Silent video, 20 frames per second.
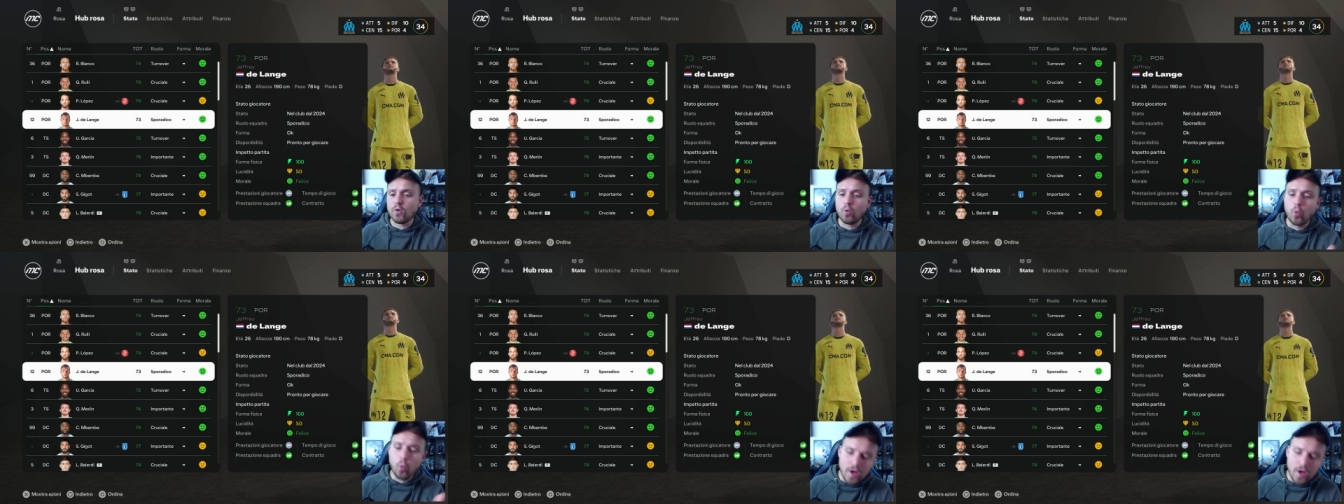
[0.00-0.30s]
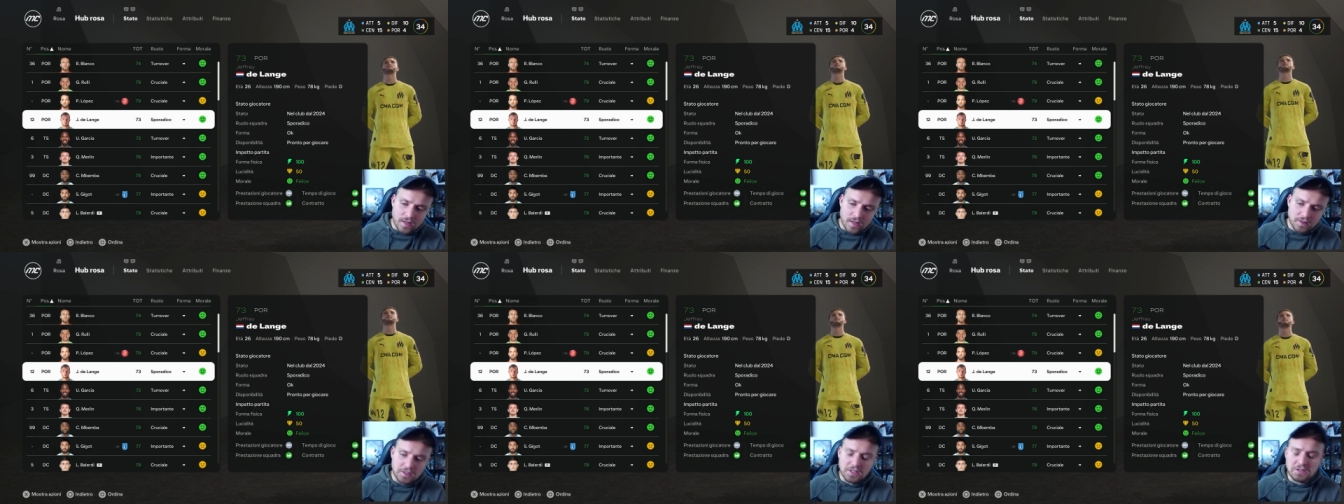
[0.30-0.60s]

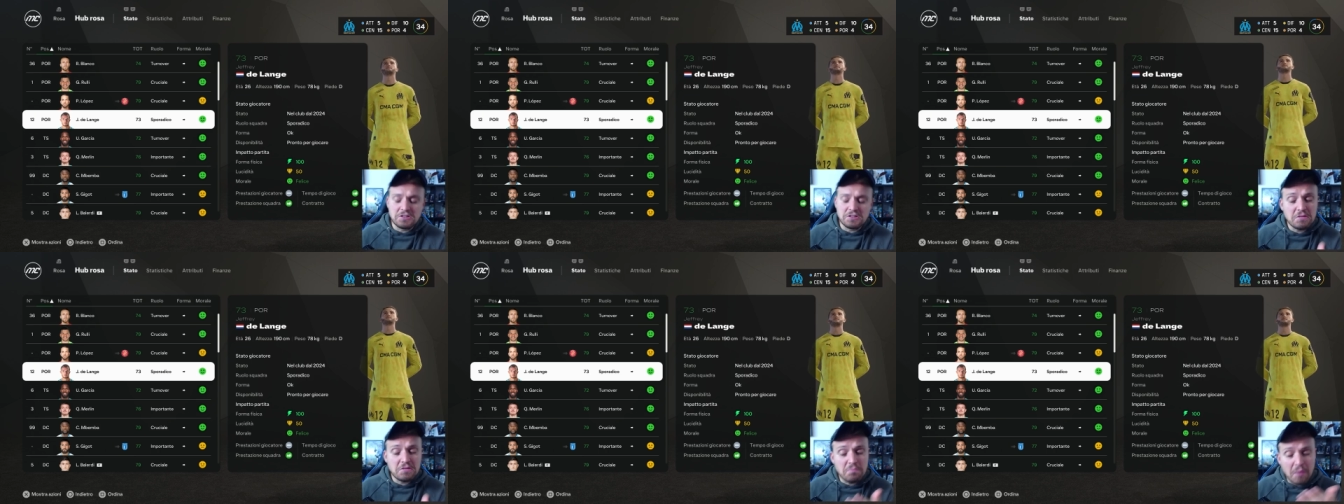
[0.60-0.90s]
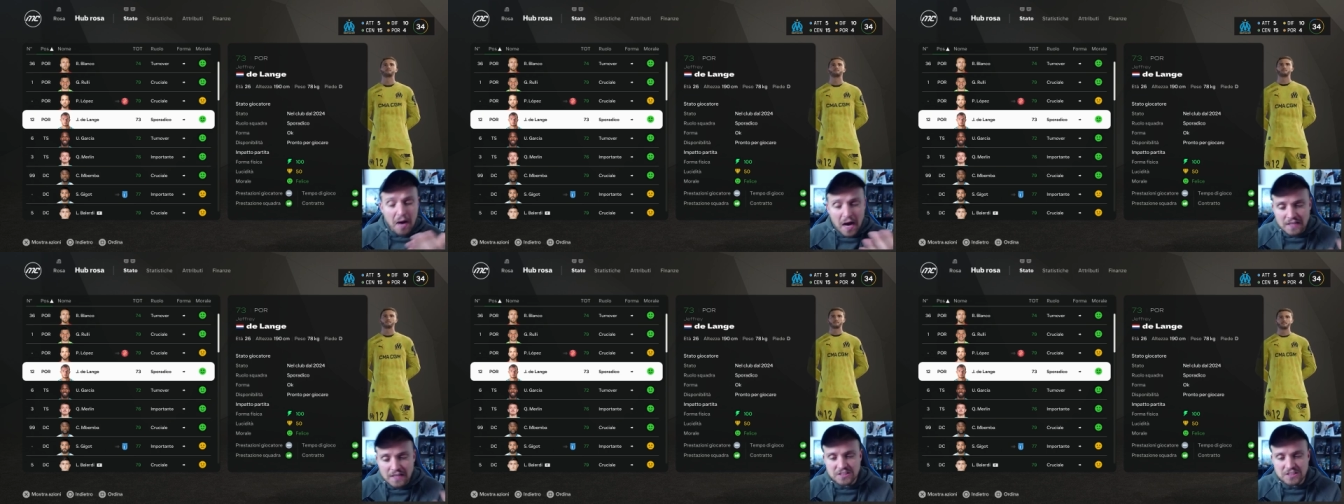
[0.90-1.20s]
quindi di
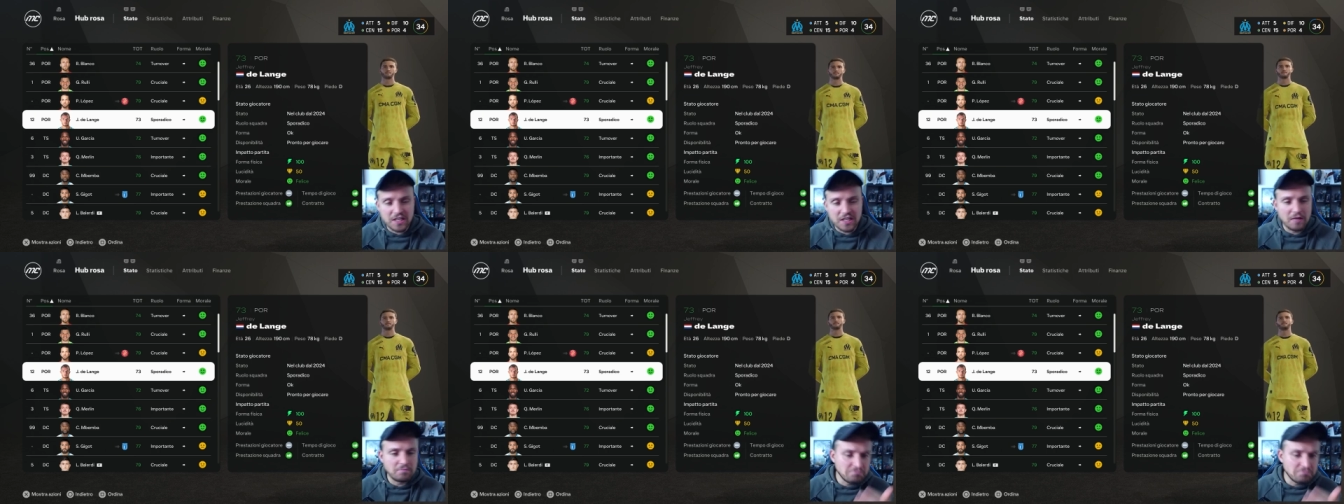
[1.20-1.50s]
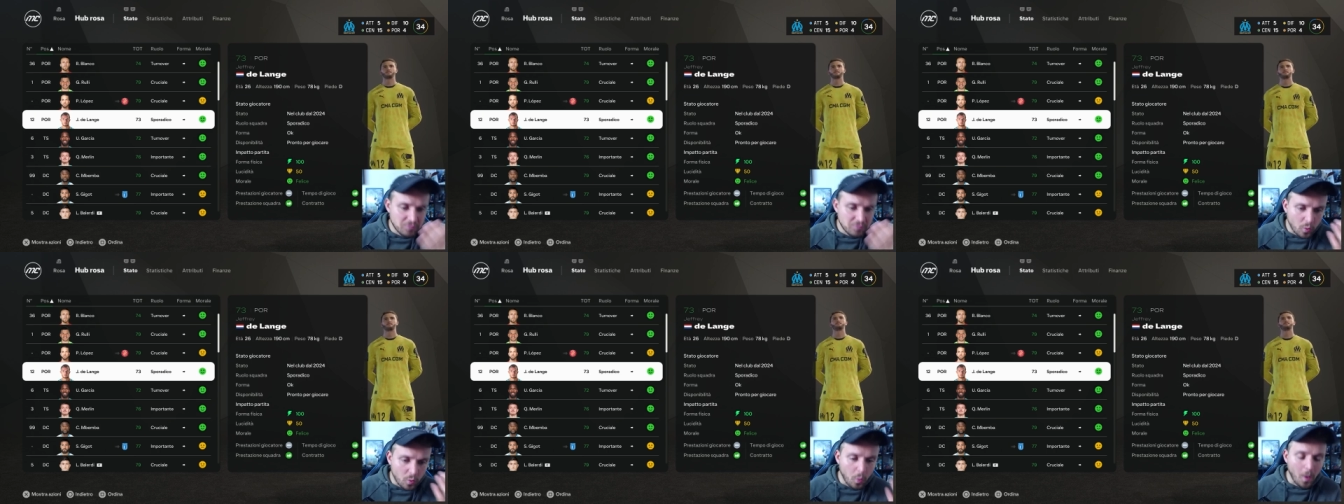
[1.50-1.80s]
base
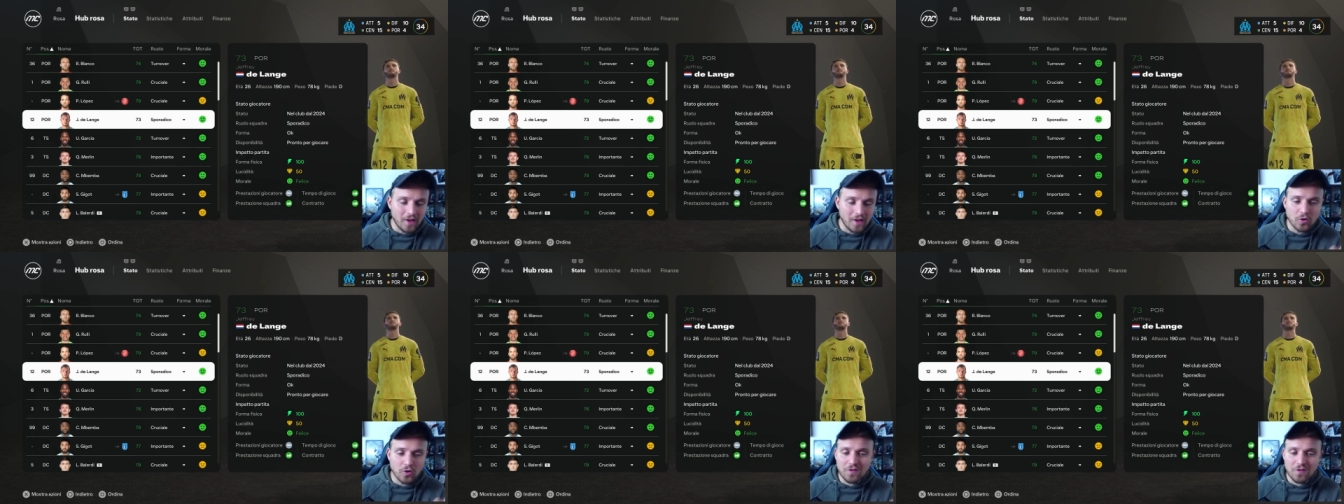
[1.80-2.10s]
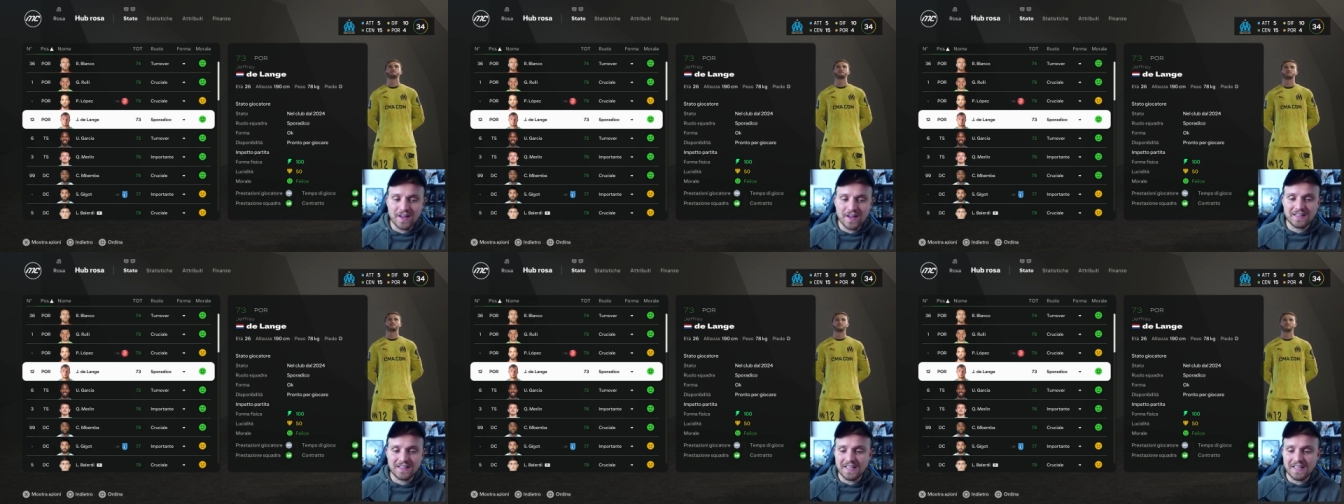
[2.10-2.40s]
quando
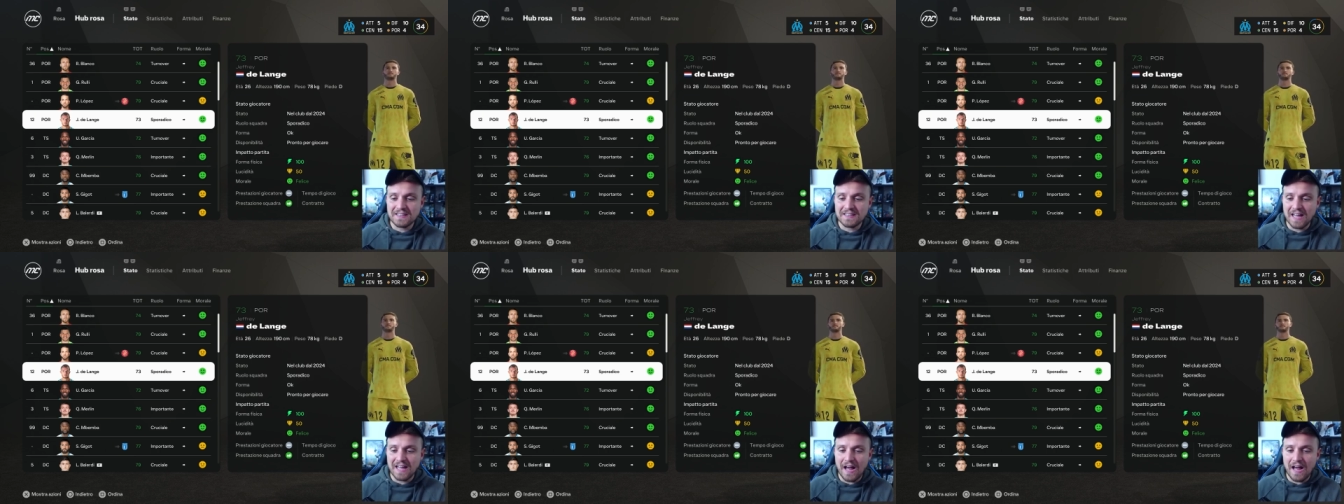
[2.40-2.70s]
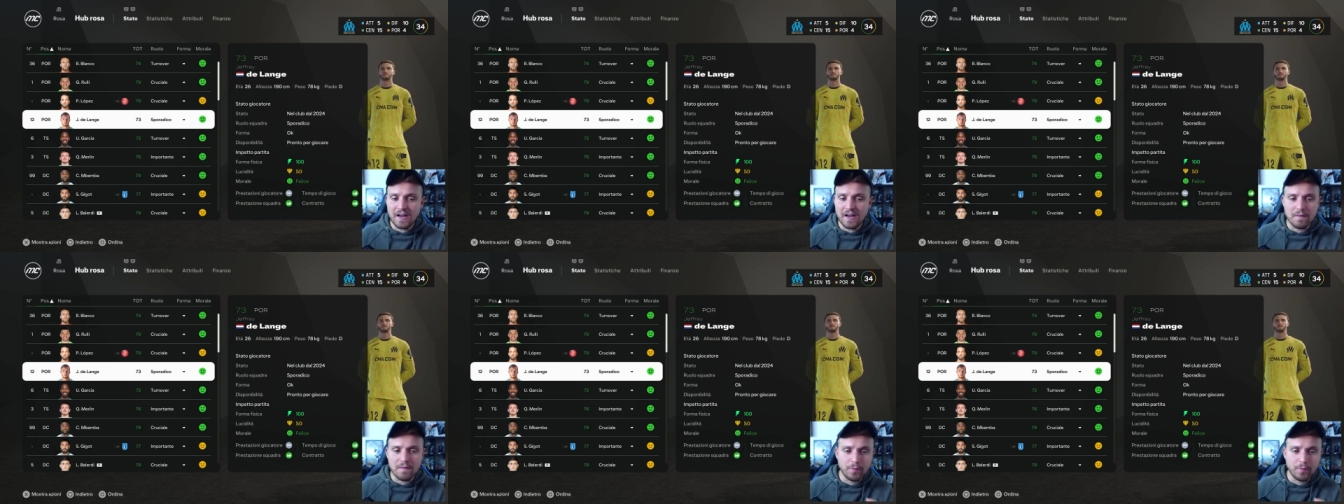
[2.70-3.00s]
avrà 30
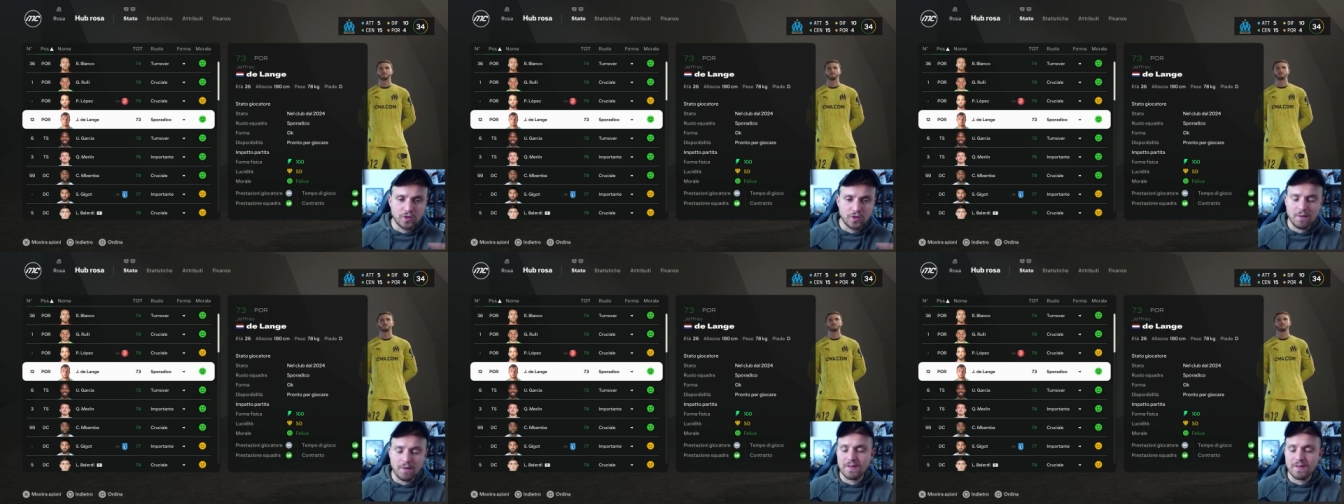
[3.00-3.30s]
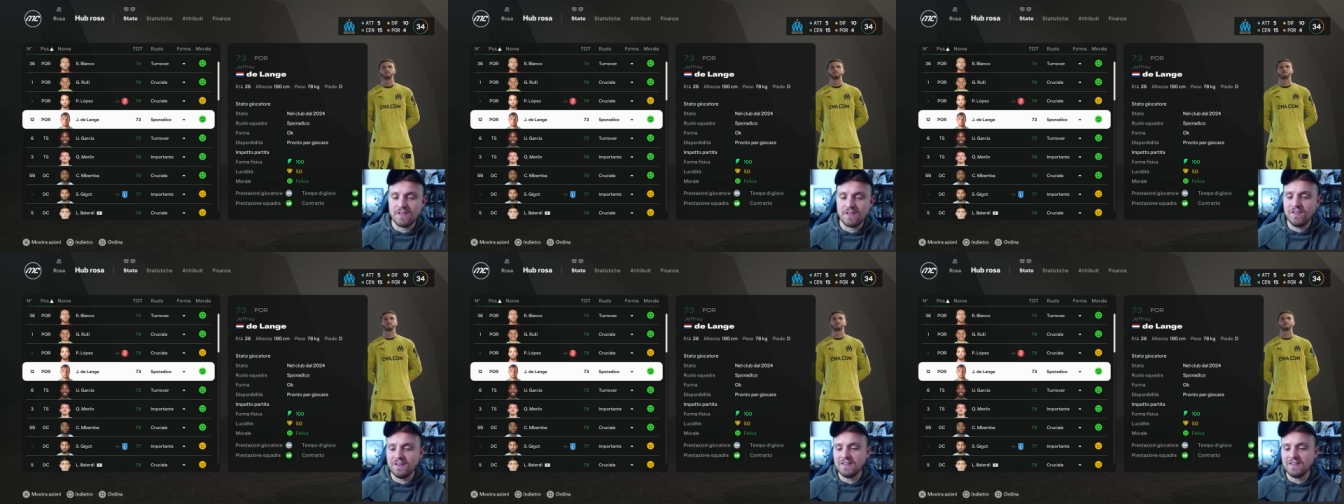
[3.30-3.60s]
anni potrebbe
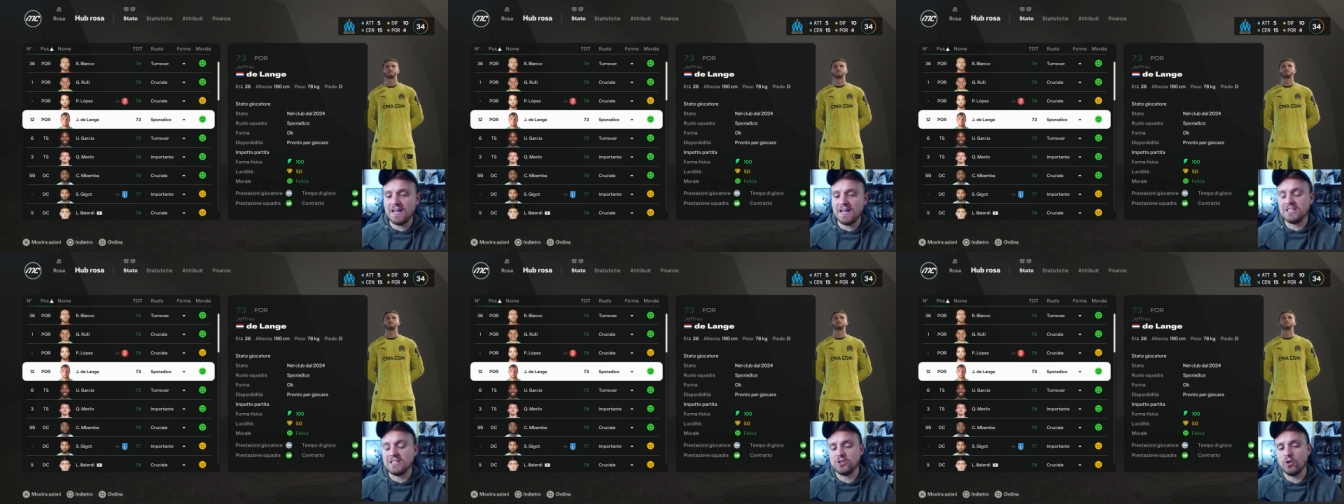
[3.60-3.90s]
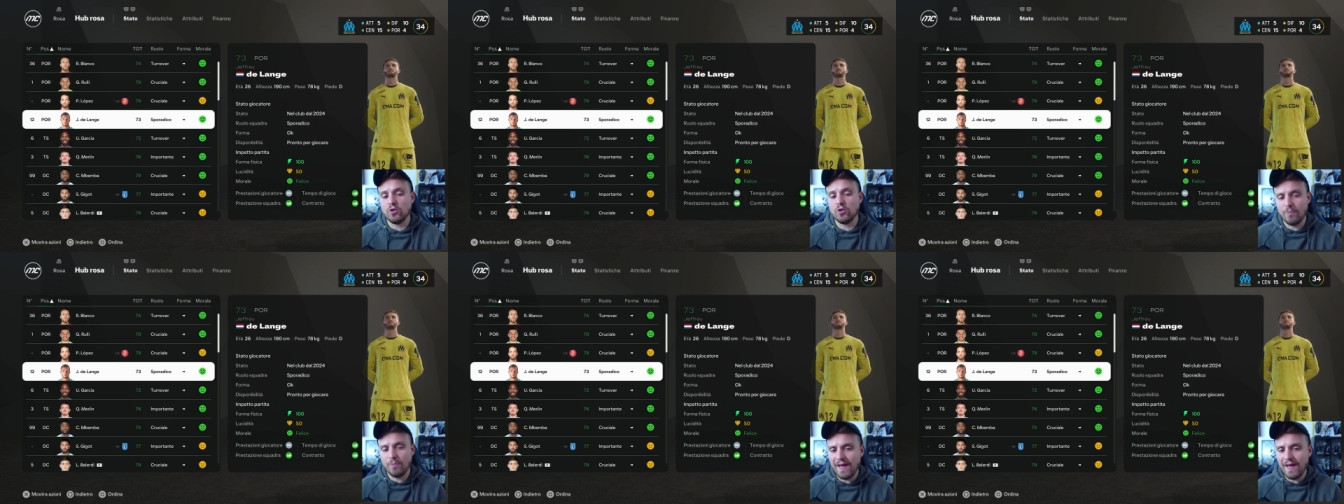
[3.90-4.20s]
diventare
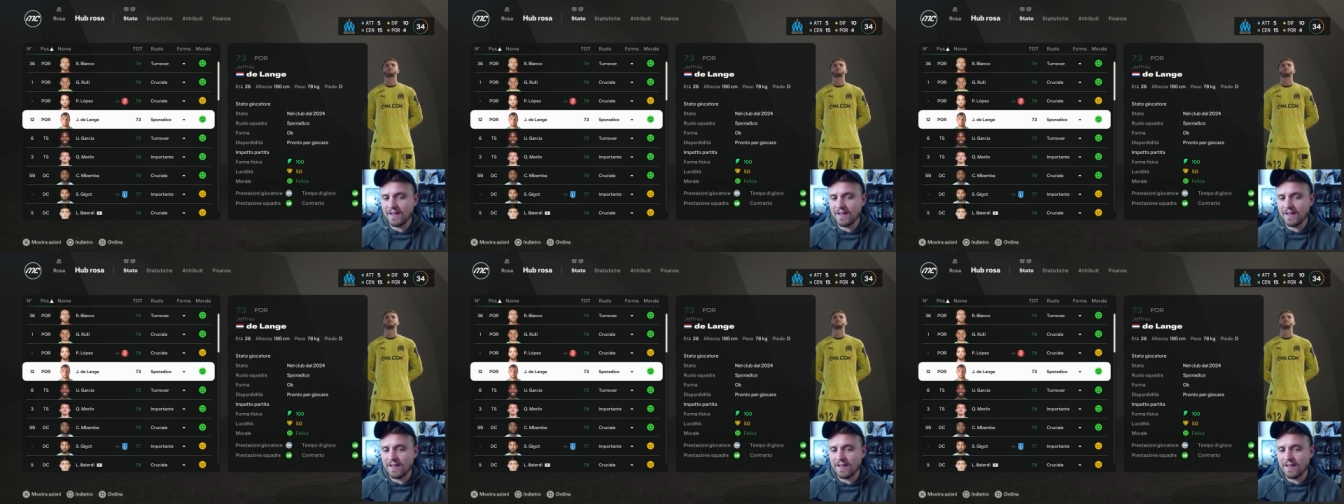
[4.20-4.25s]
secondo me